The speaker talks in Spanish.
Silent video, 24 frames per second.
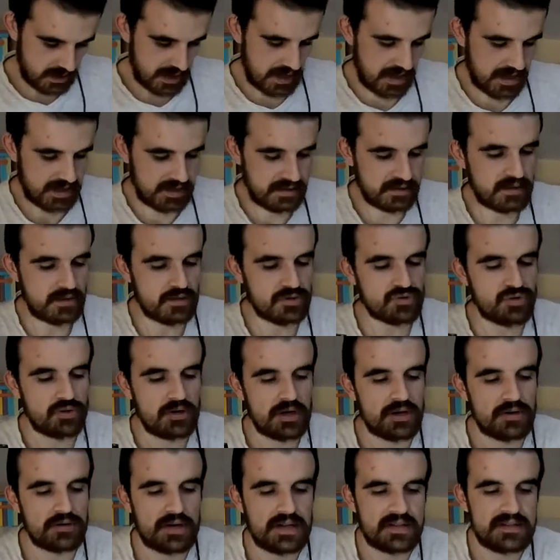La gente lo
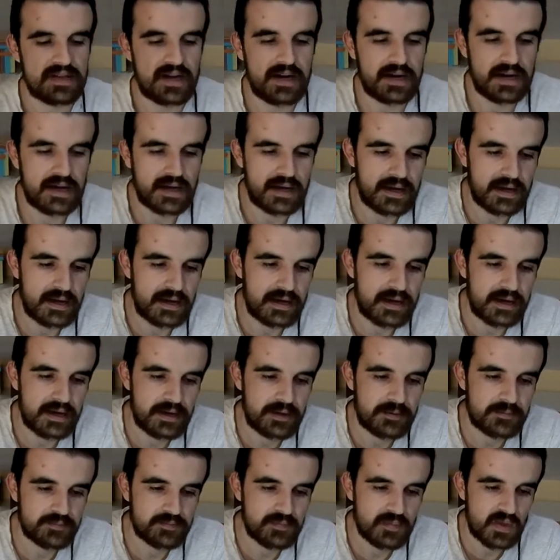suele conectar
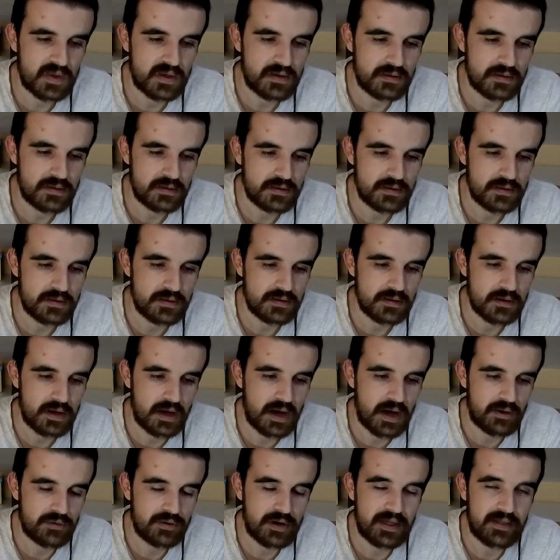a,
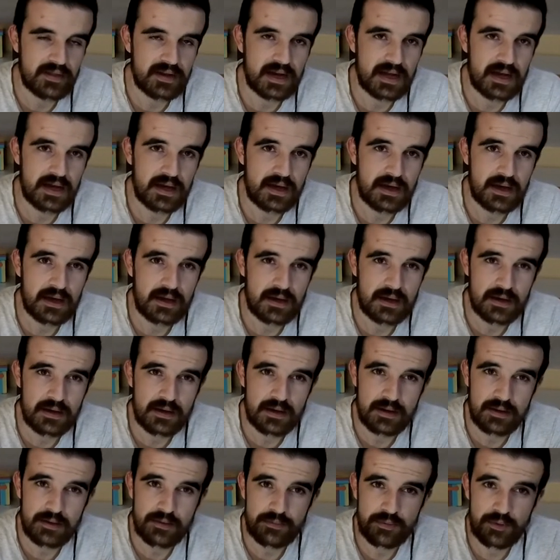a una de
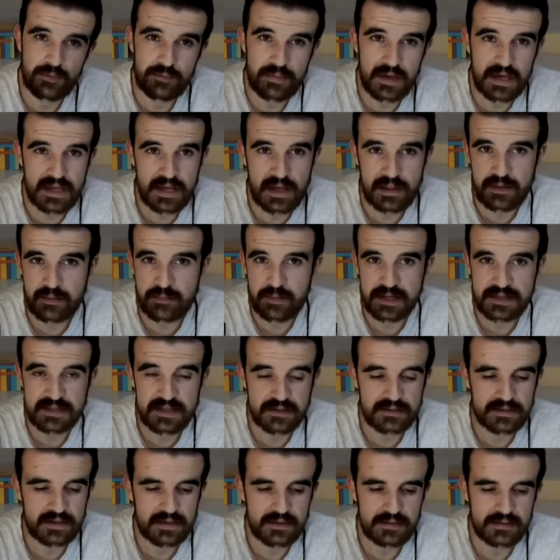las bombillas de
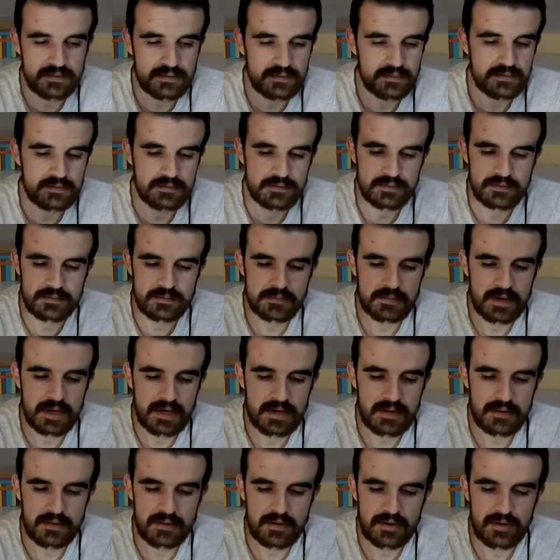marcha atrás,
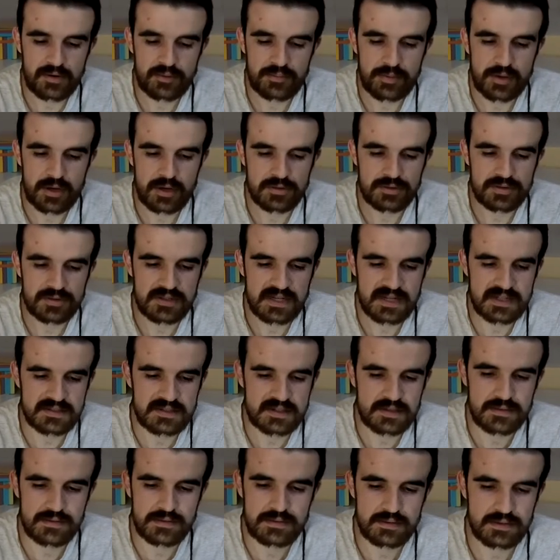¿vale? De los pilotos
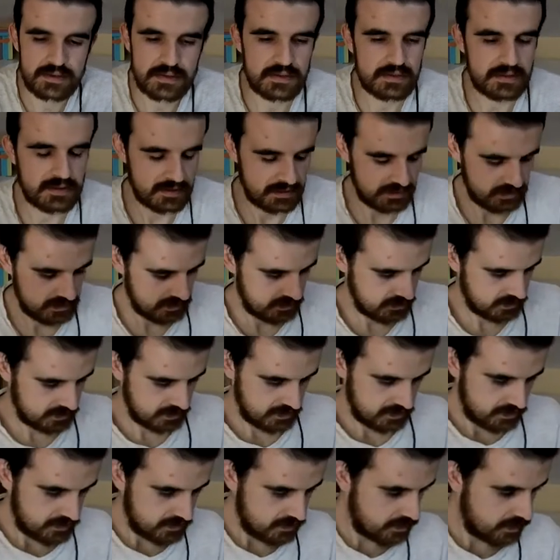traseros.
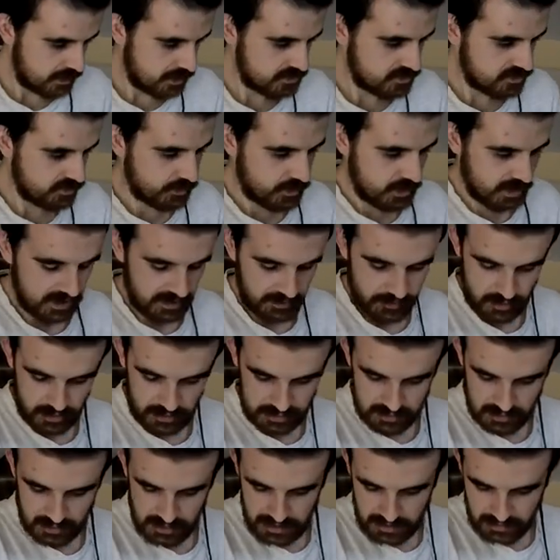Esto por aquí por
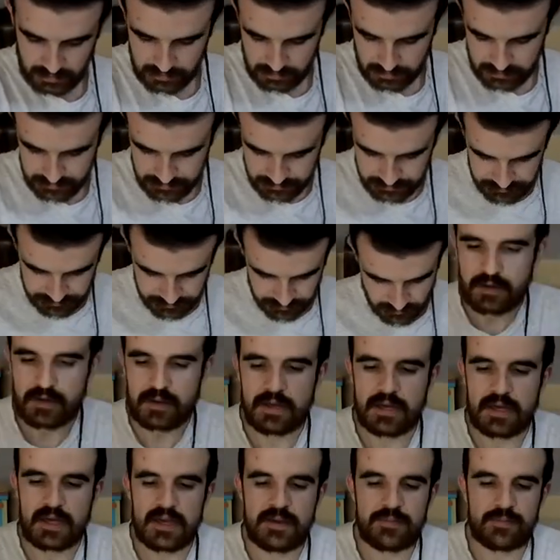otro lado.
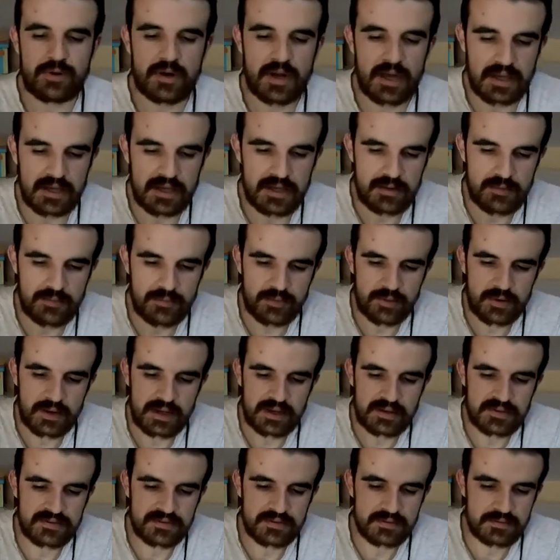Y por aquí,
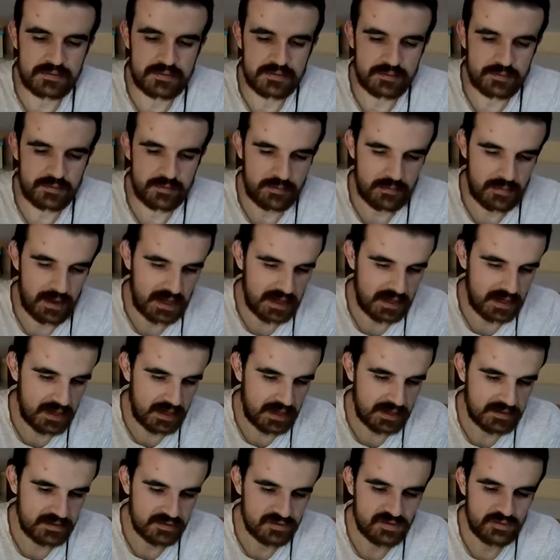pues, vale,
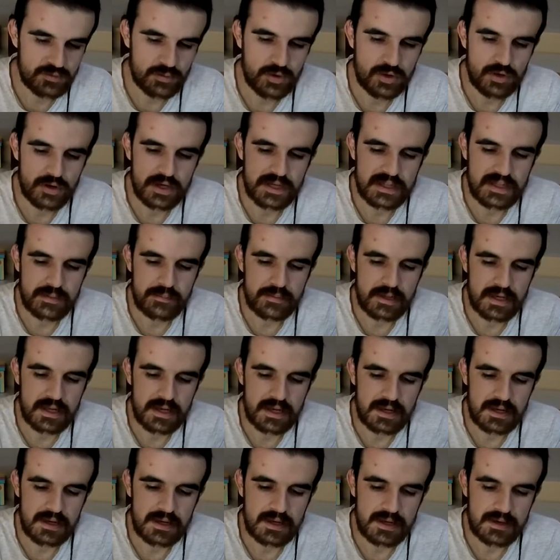este supongo que también
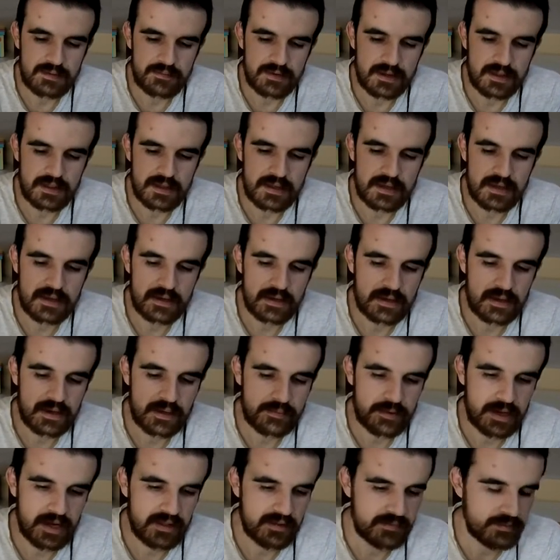es el cable de
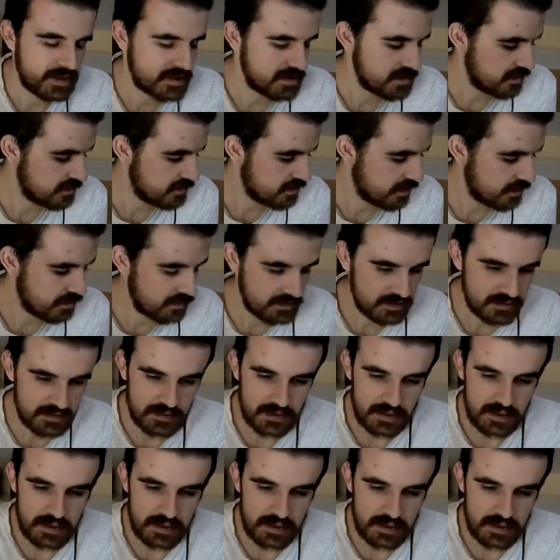cámara de marcha atrás.